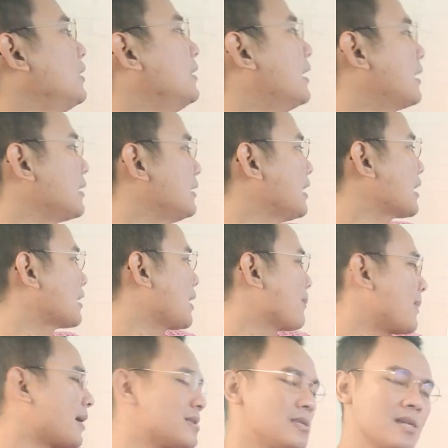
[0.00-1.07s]
dari yang
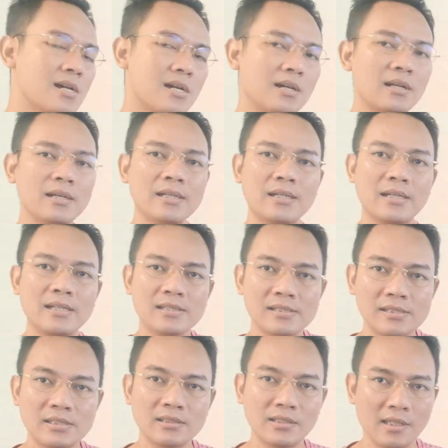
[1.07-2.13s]
namanya
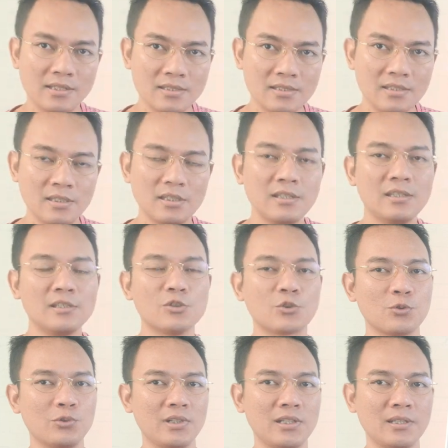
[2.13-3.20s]
resistensi
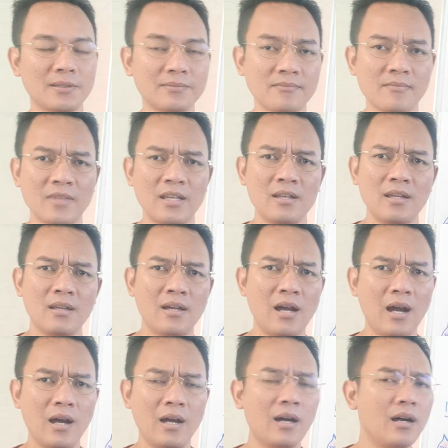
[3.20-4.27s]
insulin
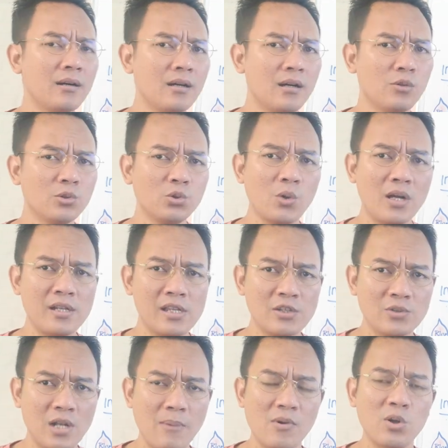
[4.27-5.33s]
uh, untuk Anda yang
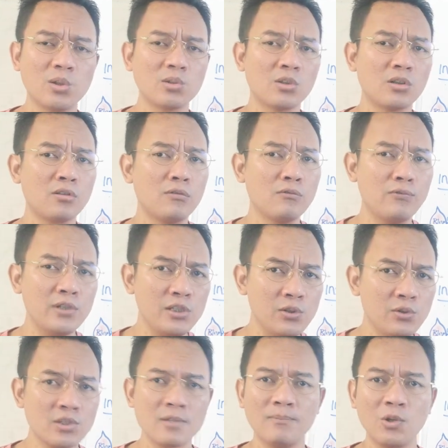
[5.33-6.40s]
sudah menonton
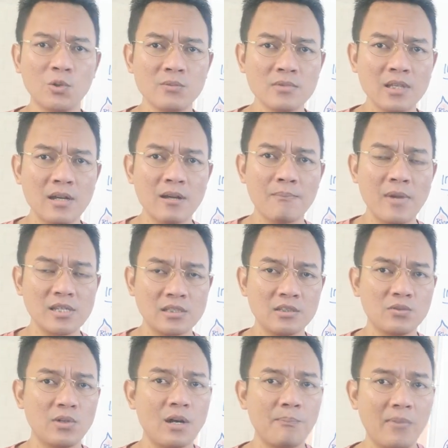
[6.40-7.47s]
video sebelumnya pasti
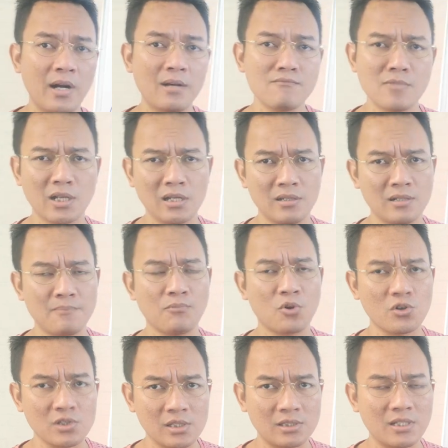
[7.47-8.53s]
sudah paham bagaimana
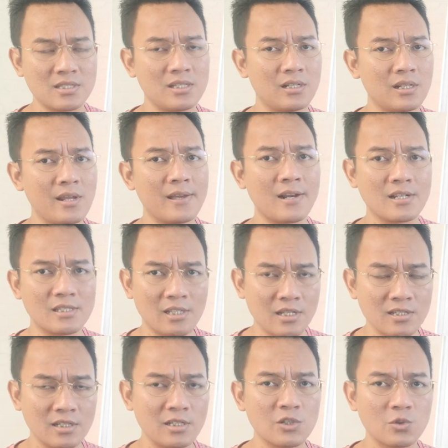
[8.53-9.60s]
proses terjadinya
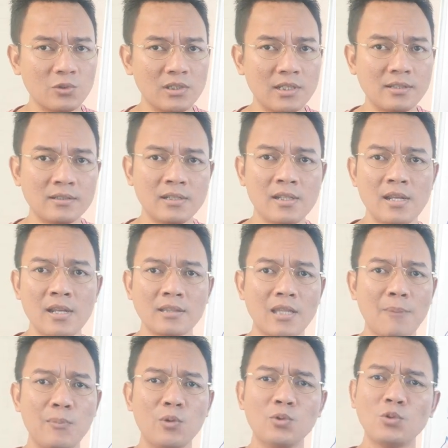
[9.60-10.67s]
resistensi insulin.
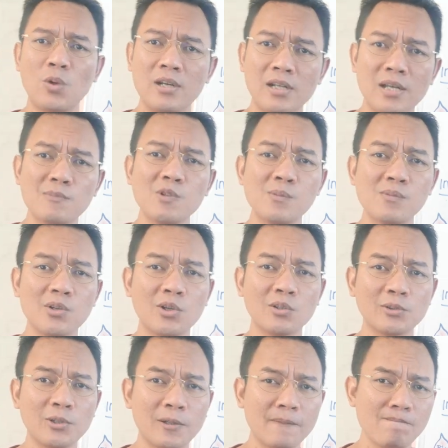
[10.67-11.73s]
Tapi untuk Anda yang belum
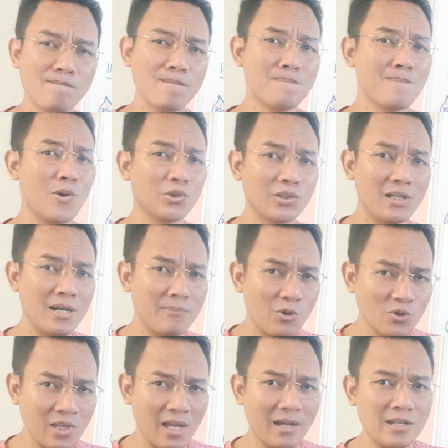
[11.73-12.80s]
menonton, mau tidak
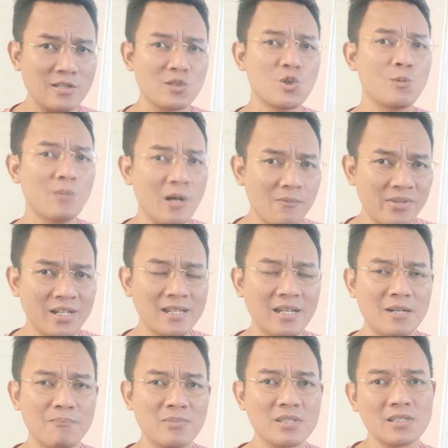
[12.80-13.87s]
mau saya akan coba
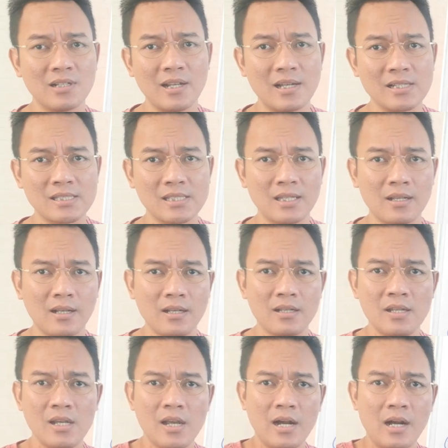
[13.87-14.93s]
berikan penjelasan
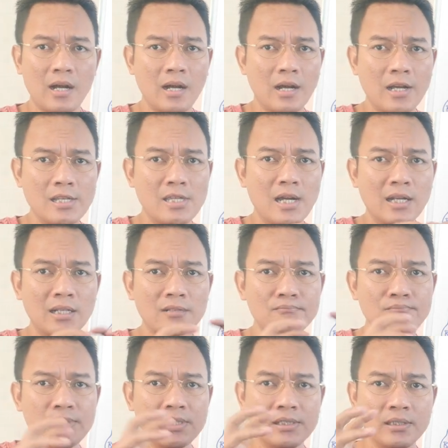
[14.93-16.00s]
uh, yang
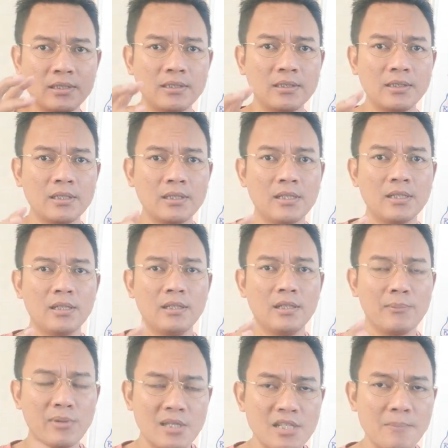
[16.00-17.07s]
lebih
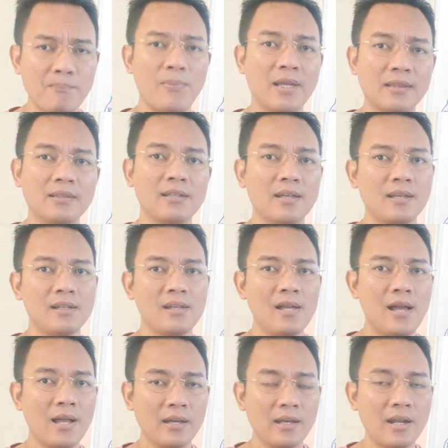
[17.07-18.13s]
lebih cepat ya
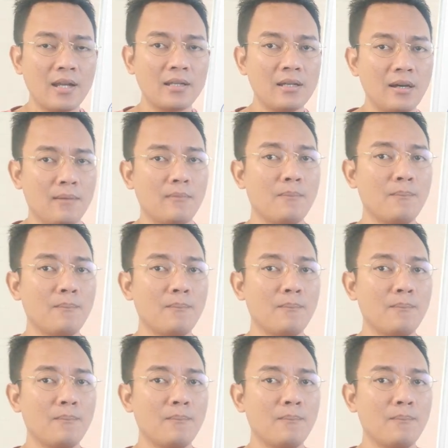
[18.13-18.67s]
agar Anda